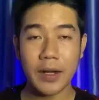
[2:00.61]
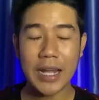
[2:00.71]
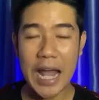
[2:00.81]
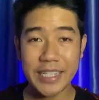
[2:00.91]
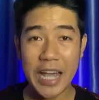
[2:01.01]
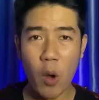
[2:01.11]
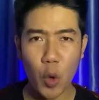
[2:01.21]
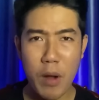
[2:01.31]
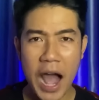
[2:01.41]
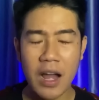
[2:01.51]
Cái cháu
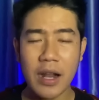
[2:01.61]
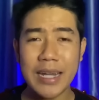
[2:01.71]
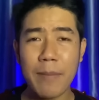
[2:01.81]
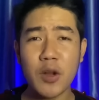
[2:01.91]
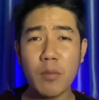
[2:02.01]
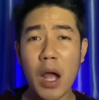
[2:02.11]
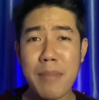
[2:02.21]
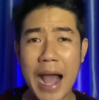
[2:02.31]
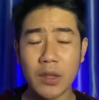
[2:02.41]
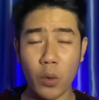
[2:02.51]
của bà năm đó mới
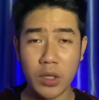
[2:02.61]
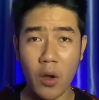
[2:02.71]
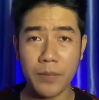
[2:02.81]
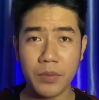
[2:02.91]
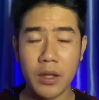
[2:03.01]
3 tuổi thôi